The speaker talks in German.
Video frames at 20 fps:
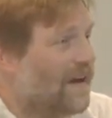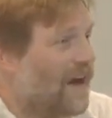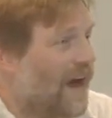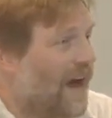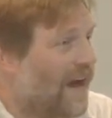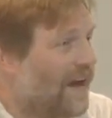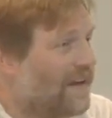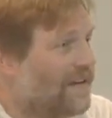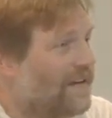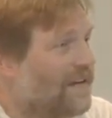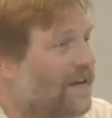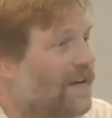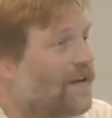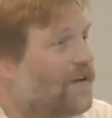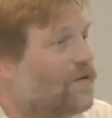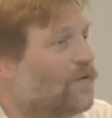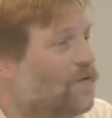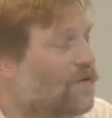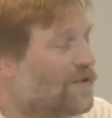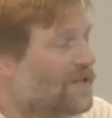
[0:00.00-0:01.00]
ein
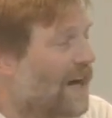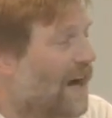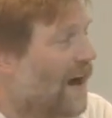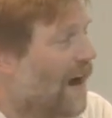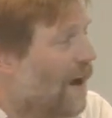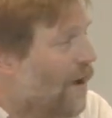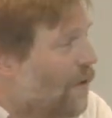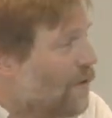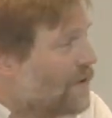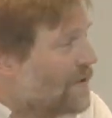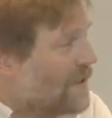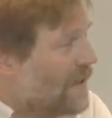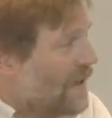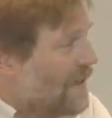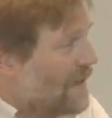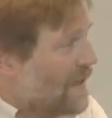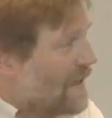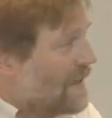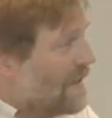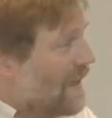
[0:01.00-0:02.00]
guter
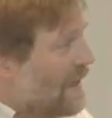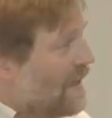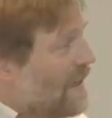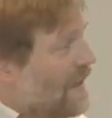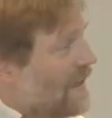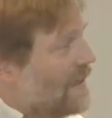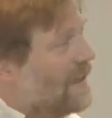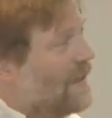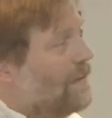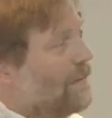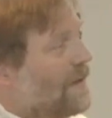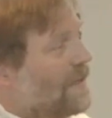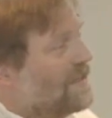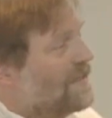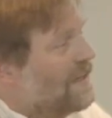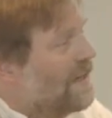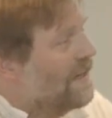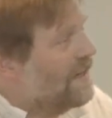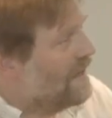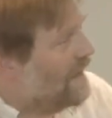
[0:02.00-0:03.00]
Haushalter sein, jemand
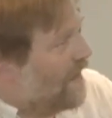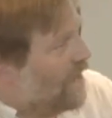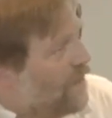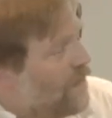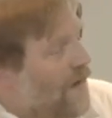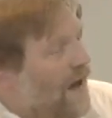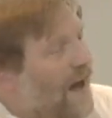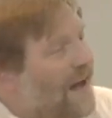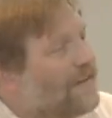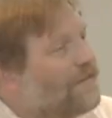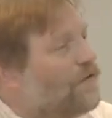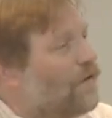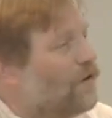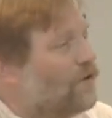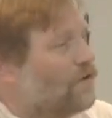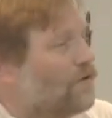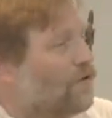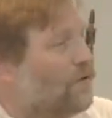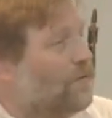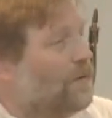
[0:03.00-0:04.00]
sein, der
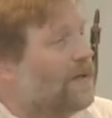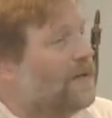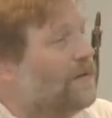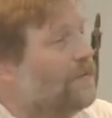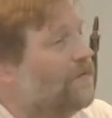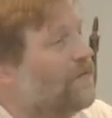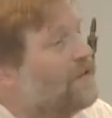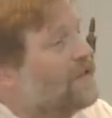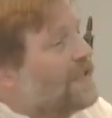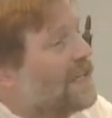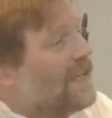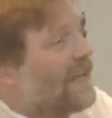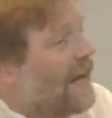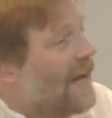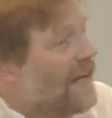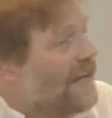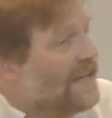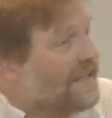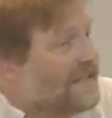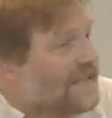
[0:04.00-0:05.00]
Verantwortung übernimmt für sein
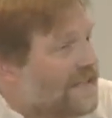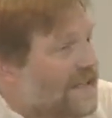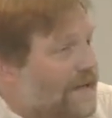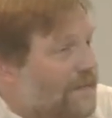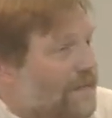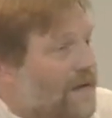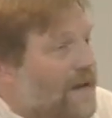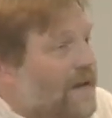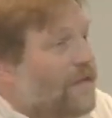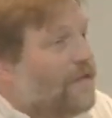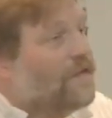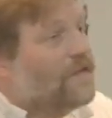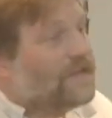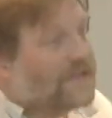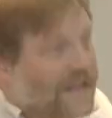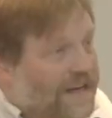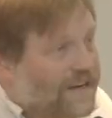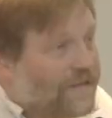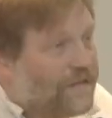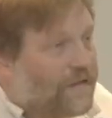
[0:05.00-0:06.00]
eigenes Leben, für
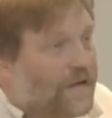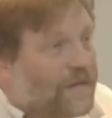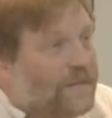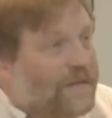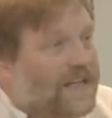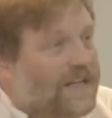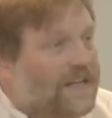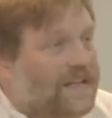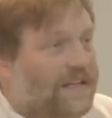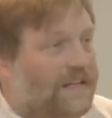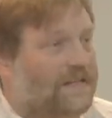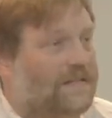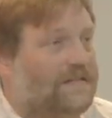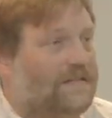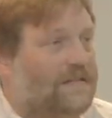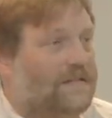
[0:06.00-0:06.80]
seine Familie.